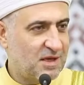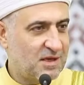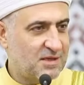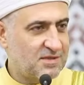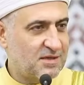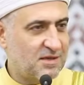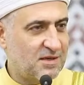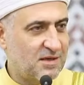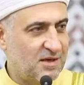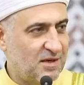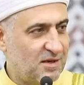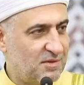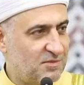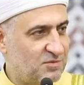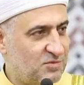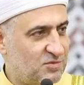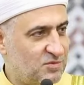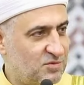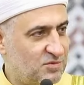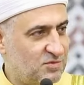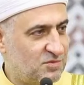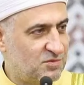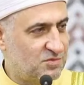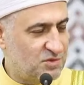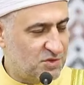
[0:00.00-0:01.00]
أصلا هلا
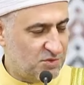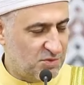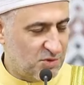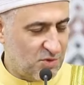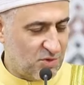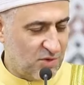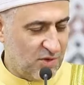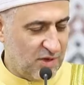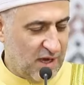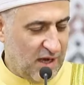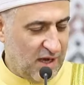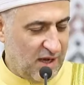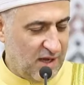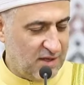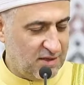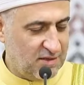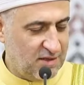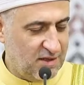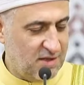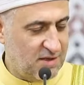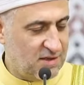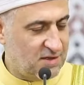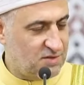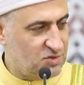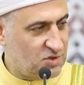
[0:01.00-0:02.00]
بجيب لكم
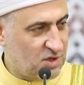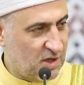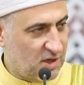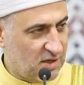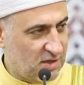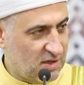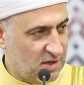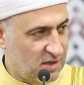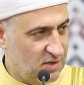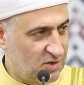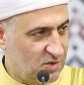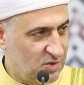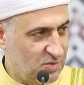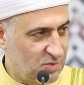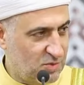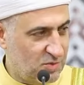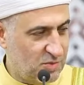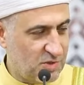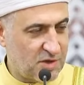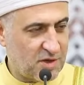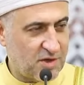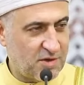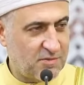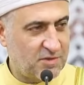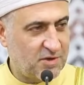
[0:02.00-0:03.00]
أحاديث إن شاء الله اليوم
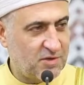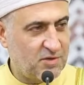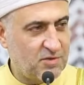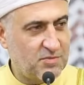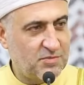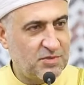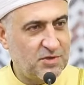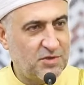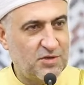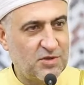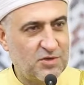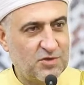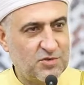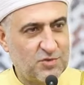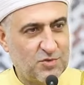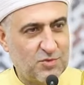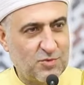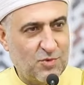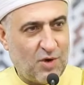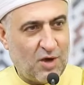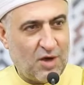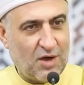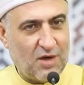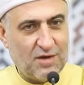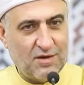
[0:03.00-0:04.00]
وبكرة بخطبة
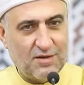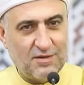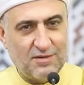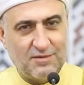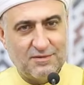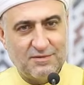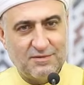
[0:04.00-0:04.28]
الجمعة